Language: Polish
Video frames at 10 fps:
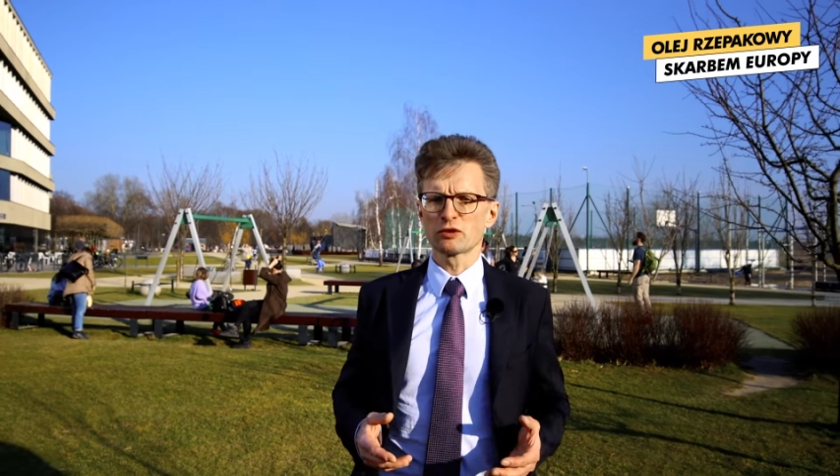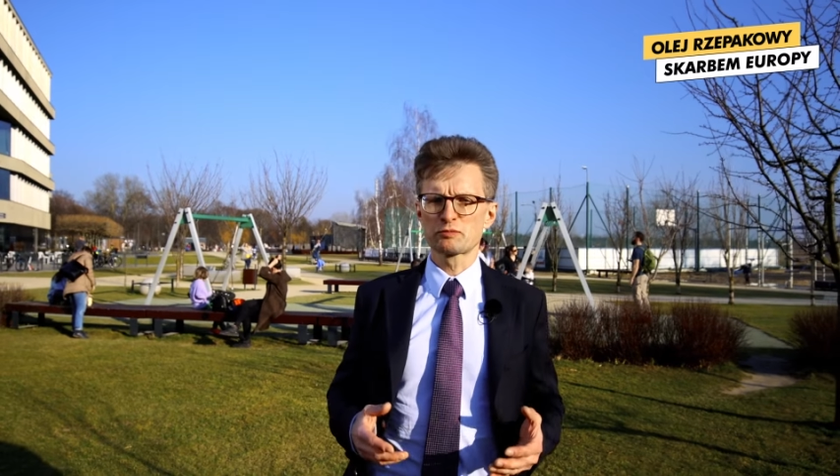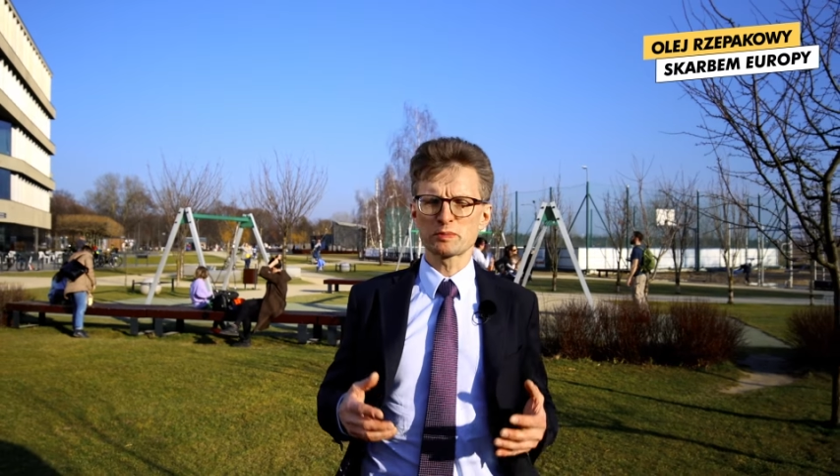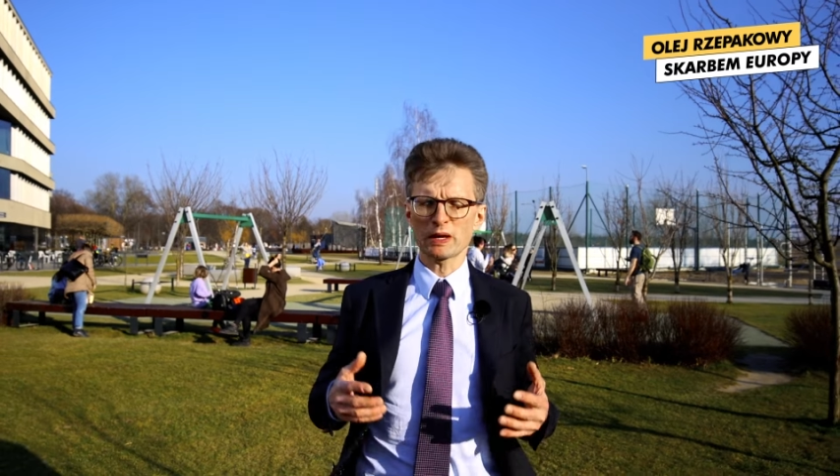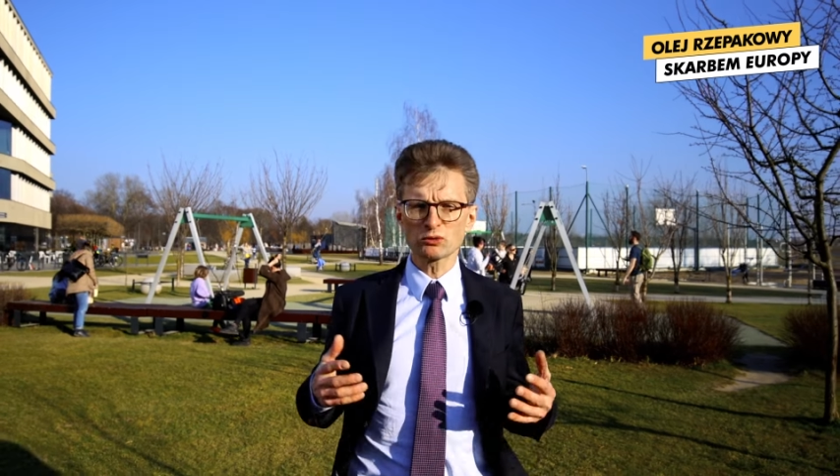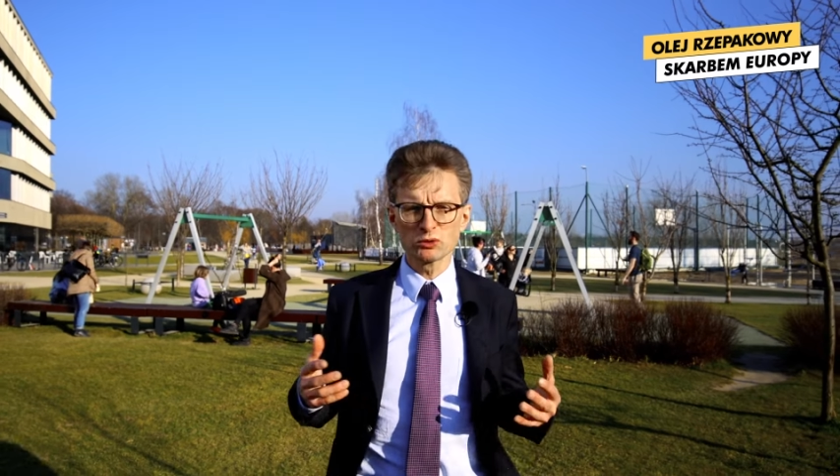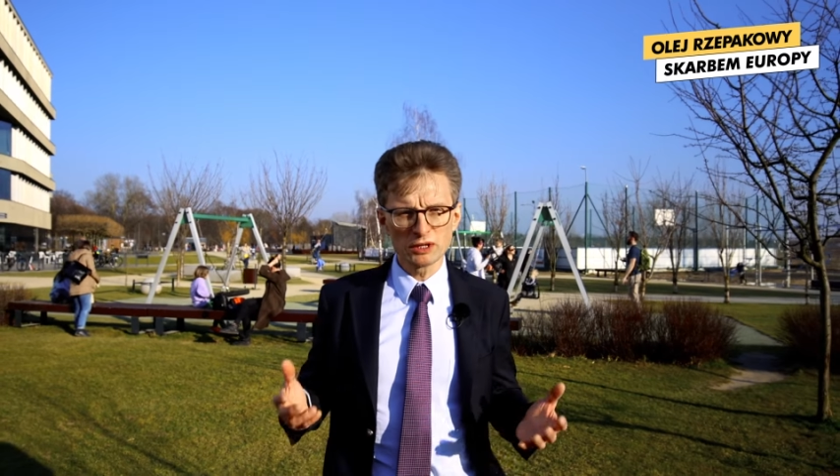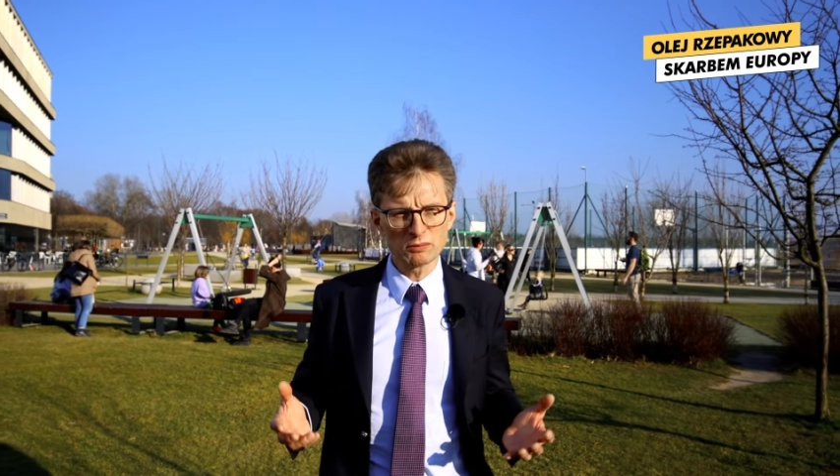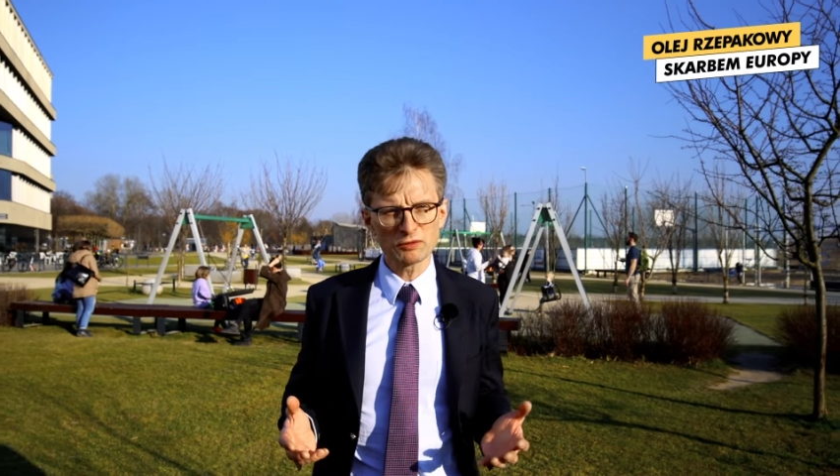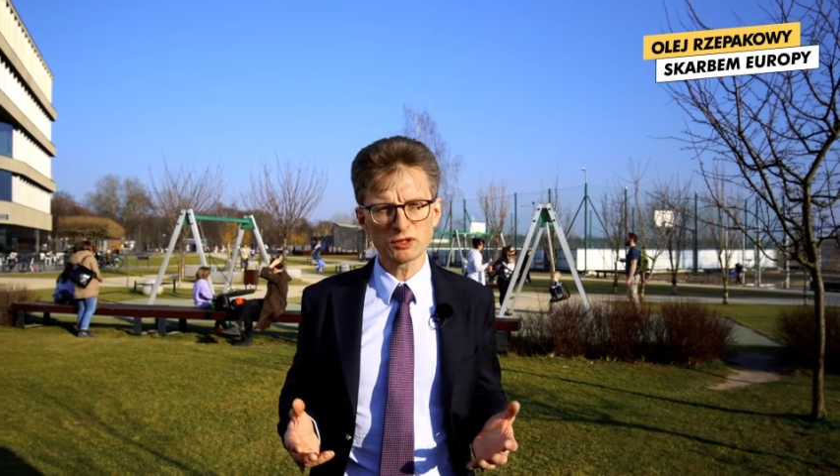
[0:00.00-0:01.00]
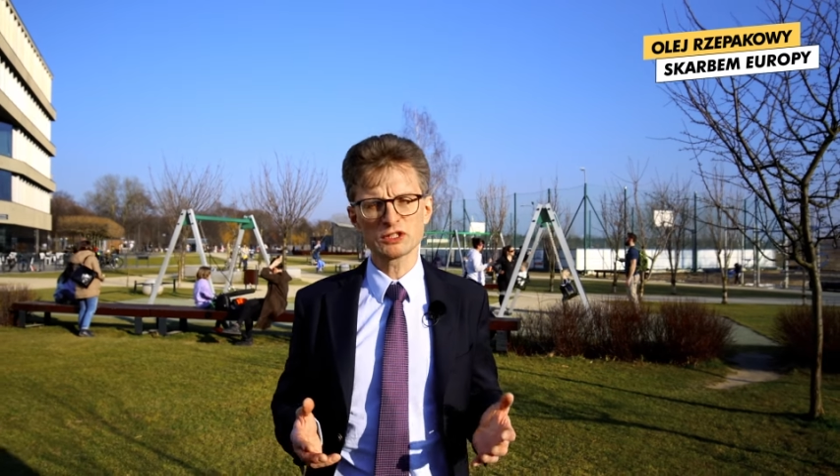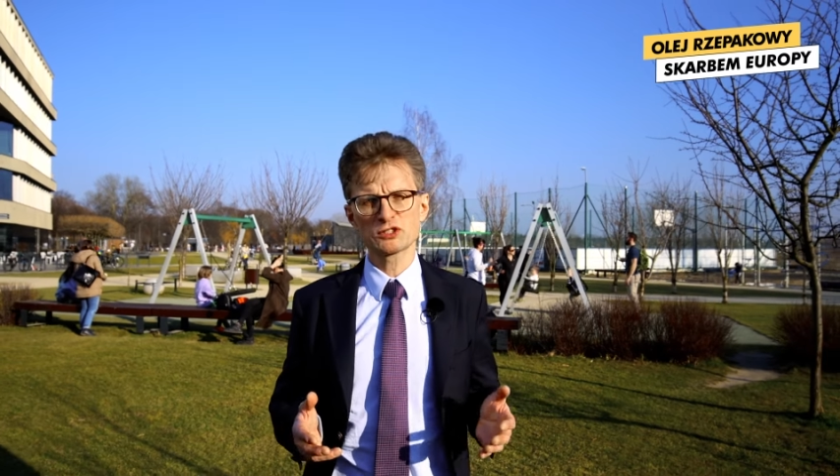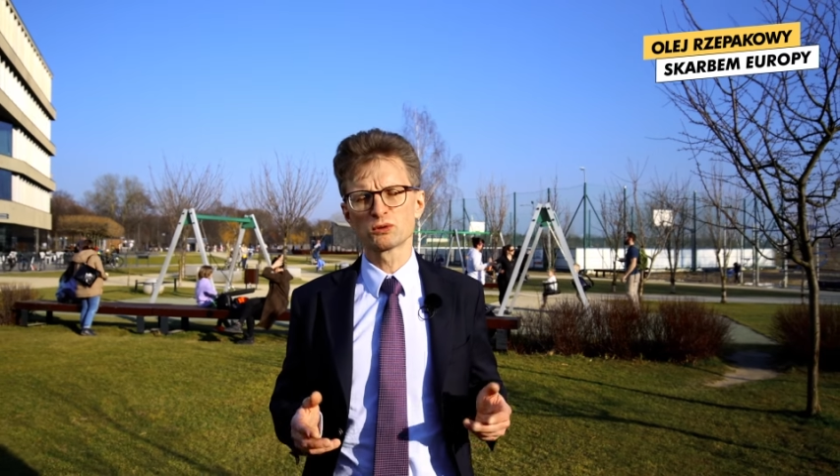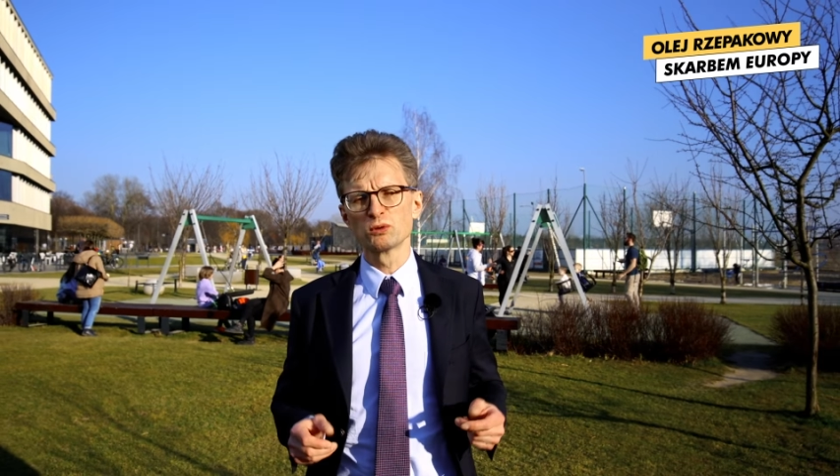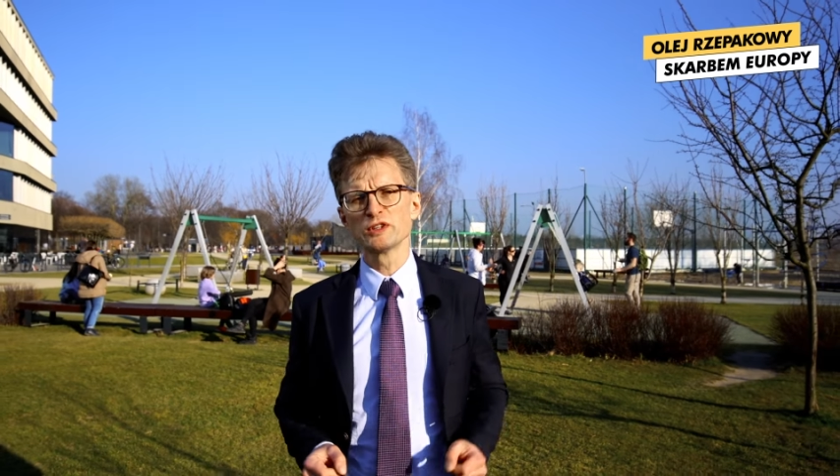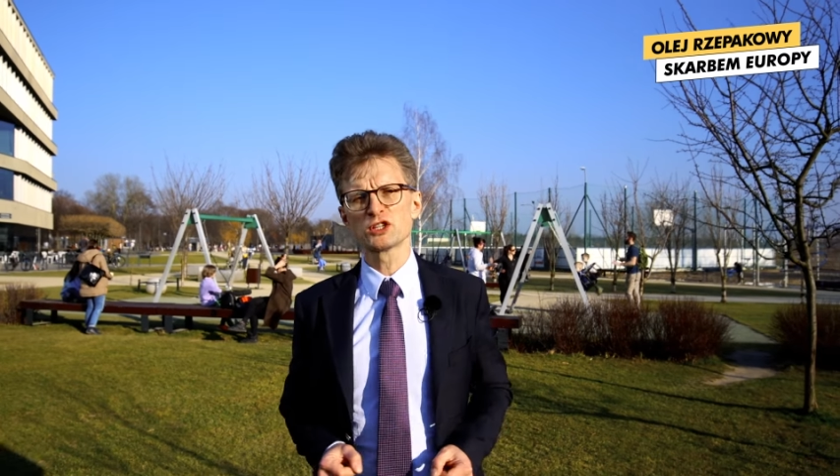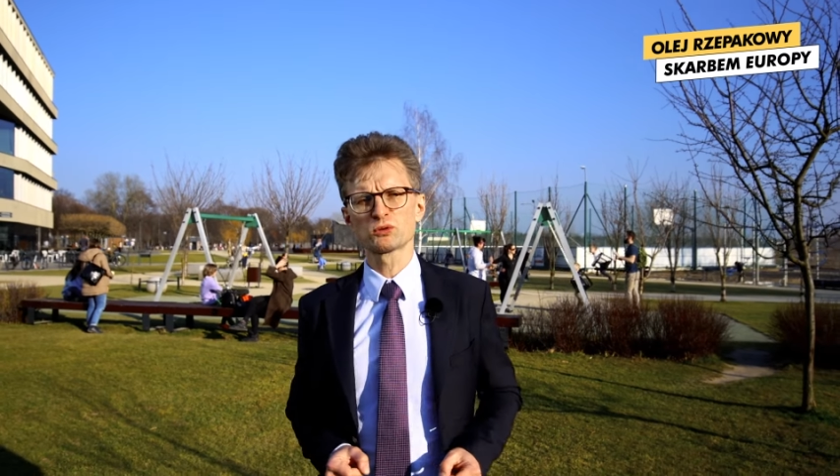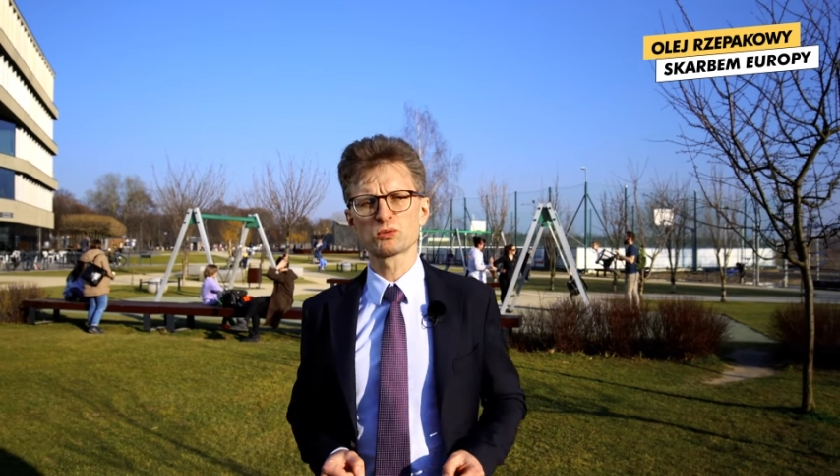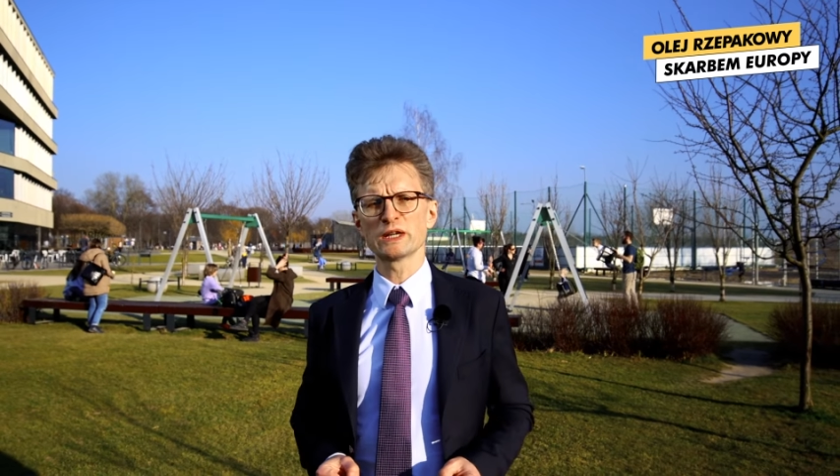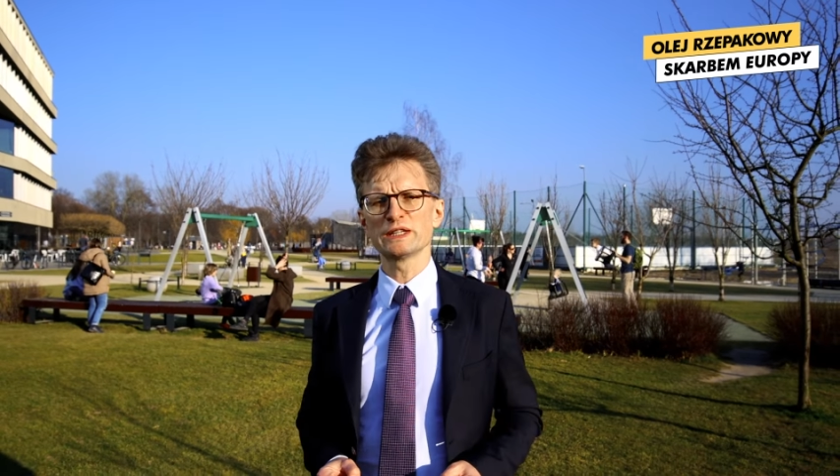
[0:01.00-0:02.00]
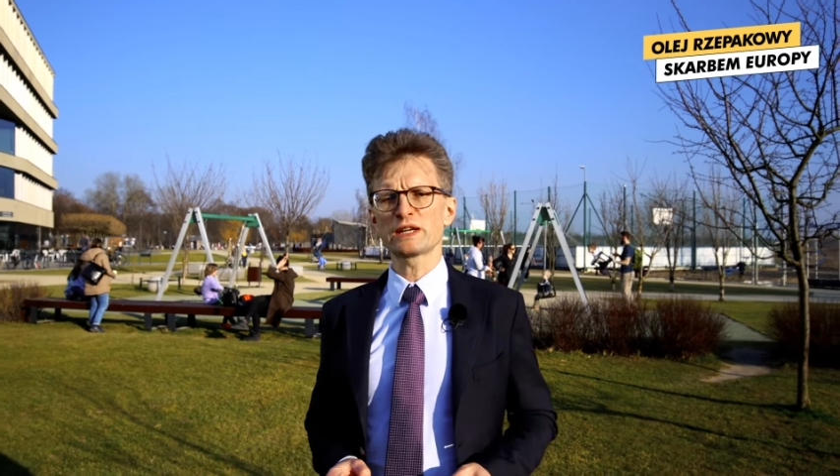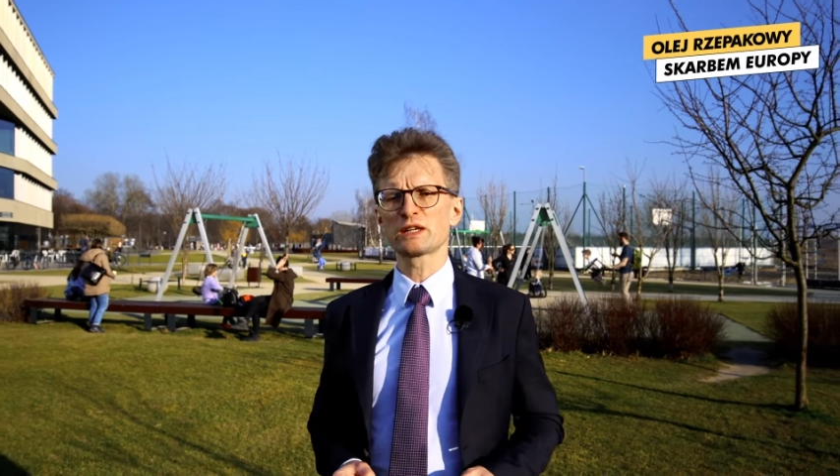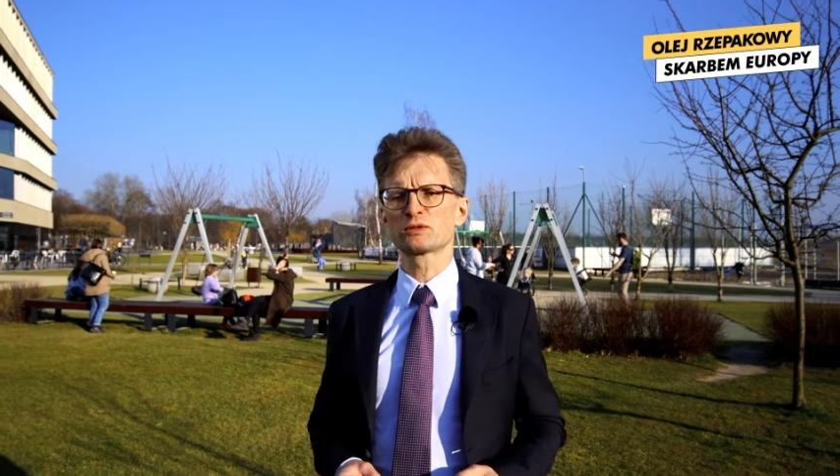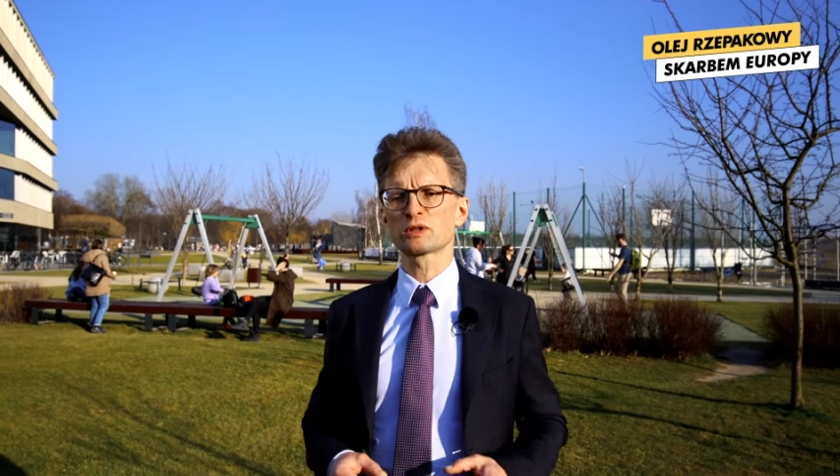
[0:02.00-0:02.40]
No, w przypadku niemowląt jest to główne źródło energii,